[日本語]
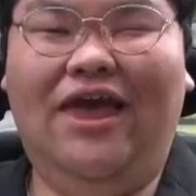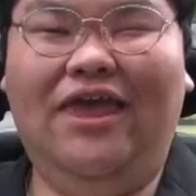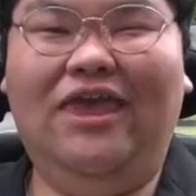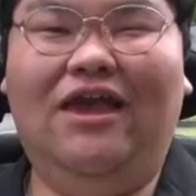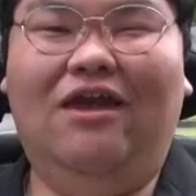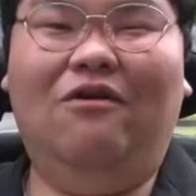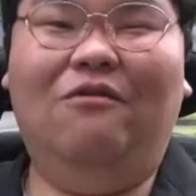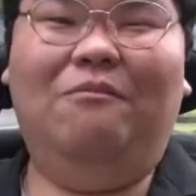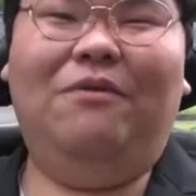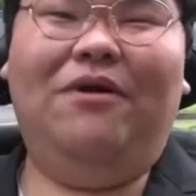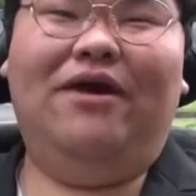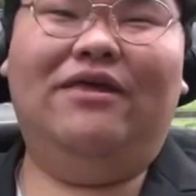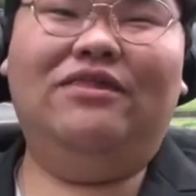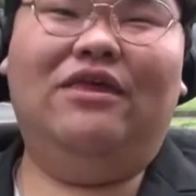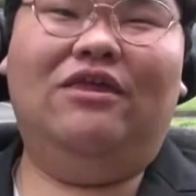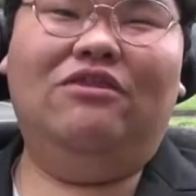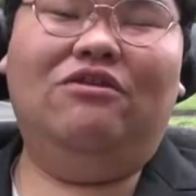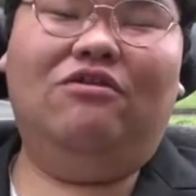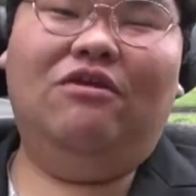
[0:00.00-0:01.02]

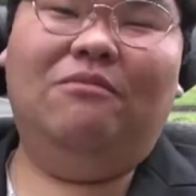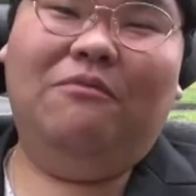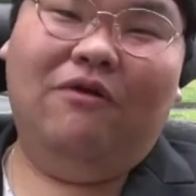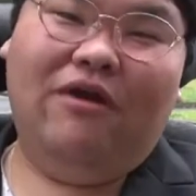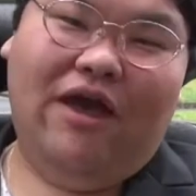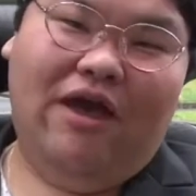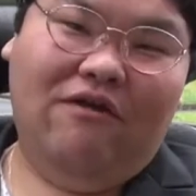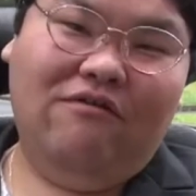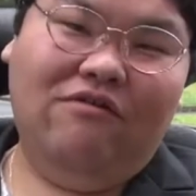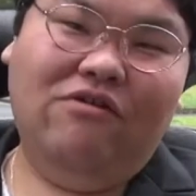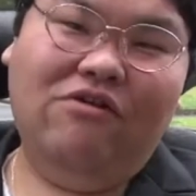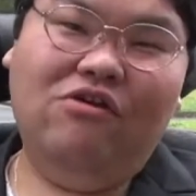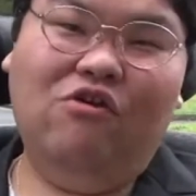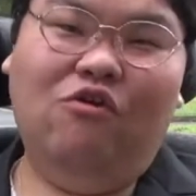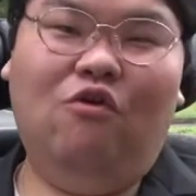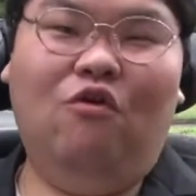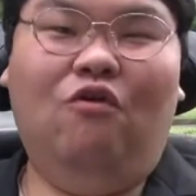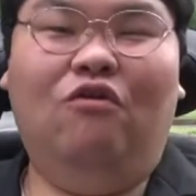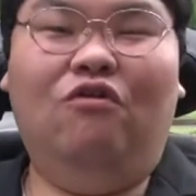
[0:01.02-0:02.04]
100%に向かう
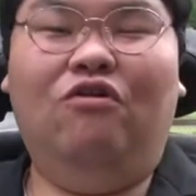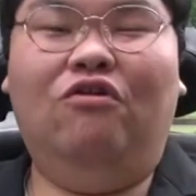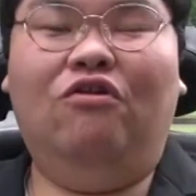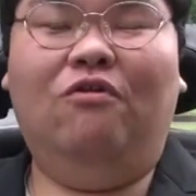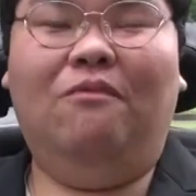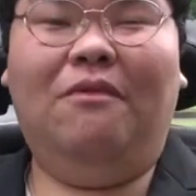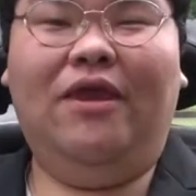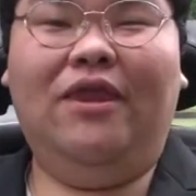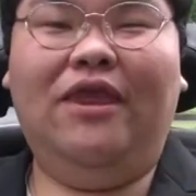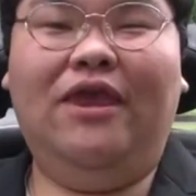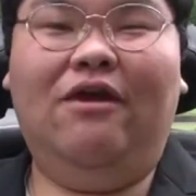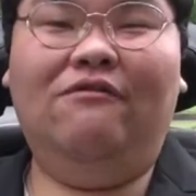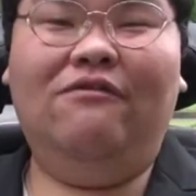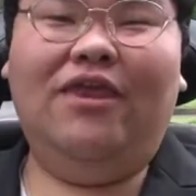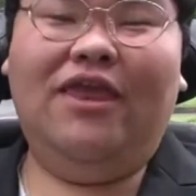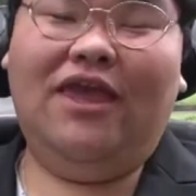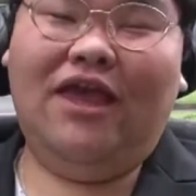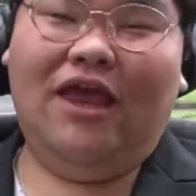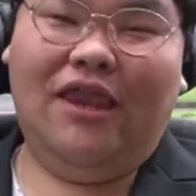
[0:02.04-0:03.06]
心の
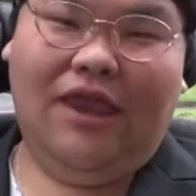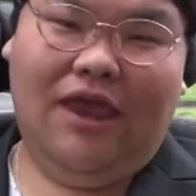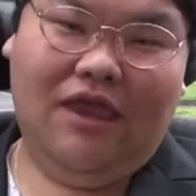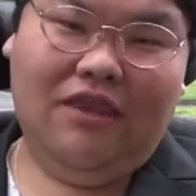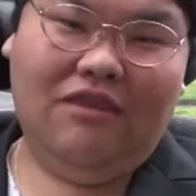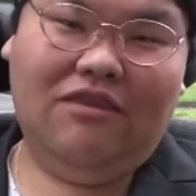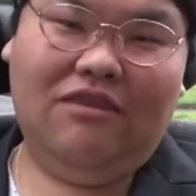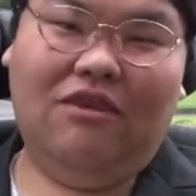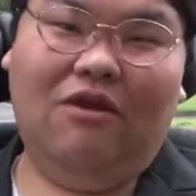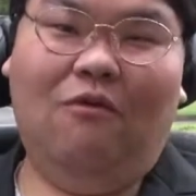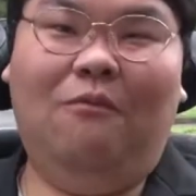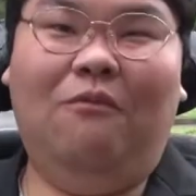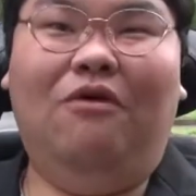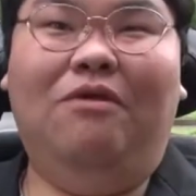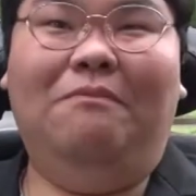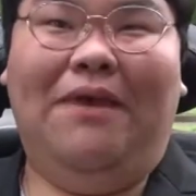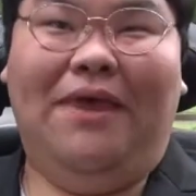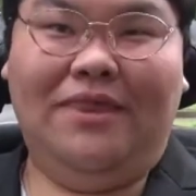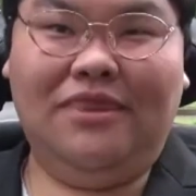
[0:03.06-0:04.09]
バリアフリーかなって思
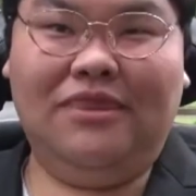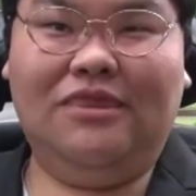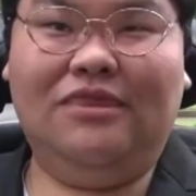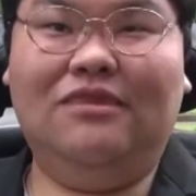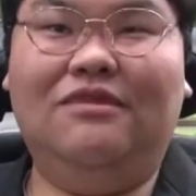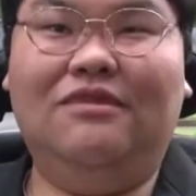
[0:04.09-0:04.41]
います